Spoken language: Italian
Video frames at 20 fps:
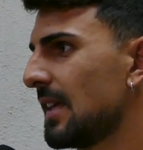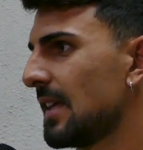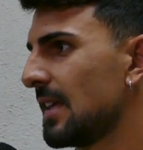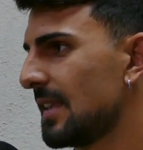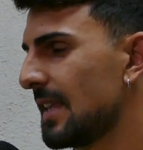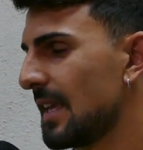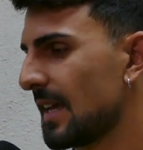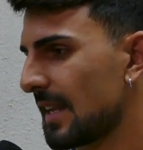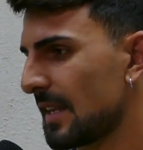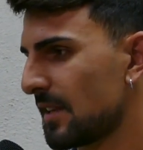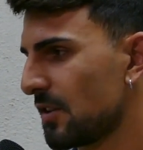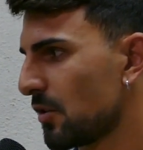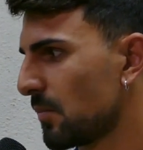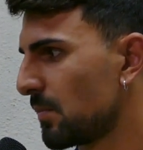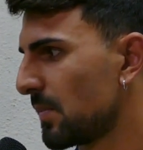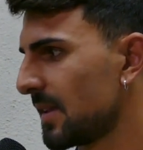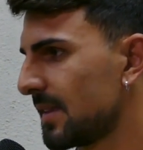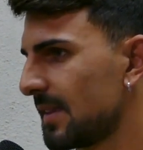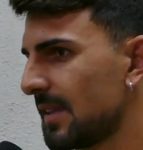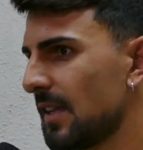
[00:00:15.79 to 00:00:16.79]
dei grandi
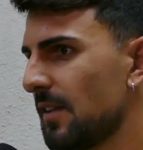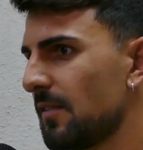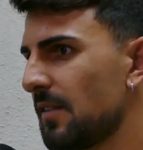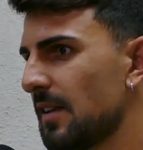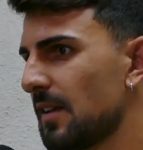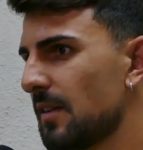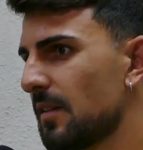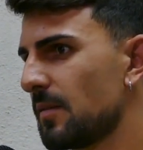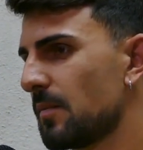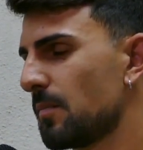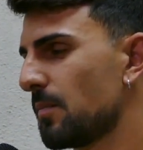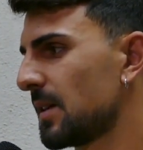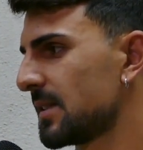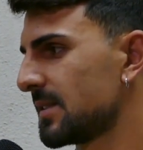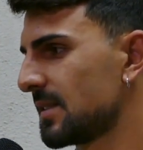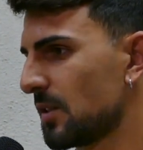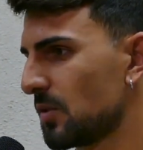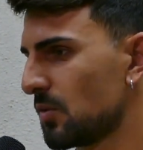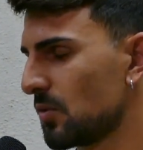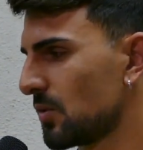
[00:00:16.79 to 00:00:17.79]
obiettivi
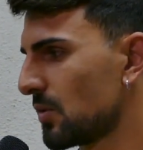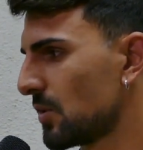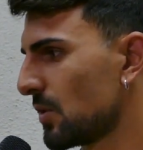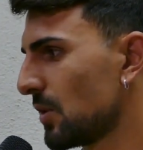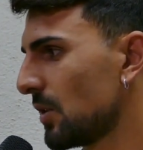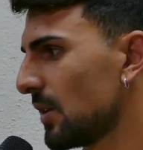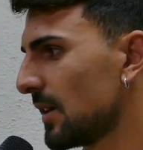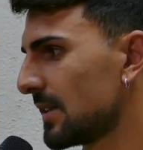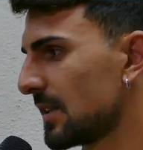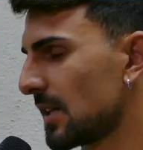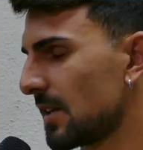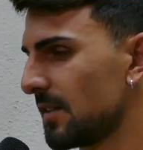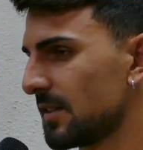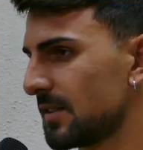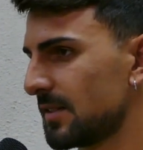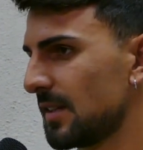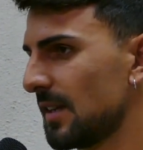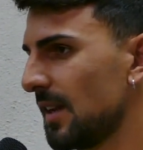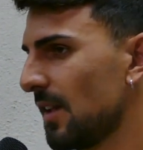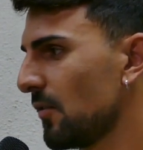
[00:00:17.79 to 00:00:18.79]
passa tutto
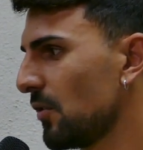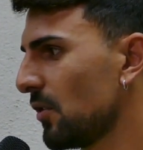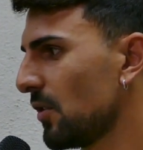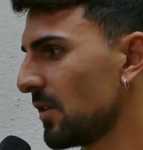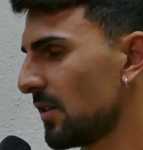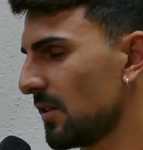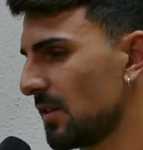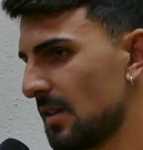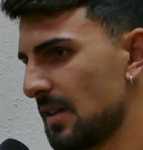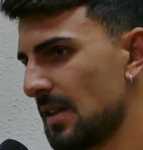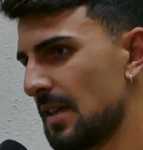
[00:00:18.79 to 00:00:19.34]
attraverso il lavoro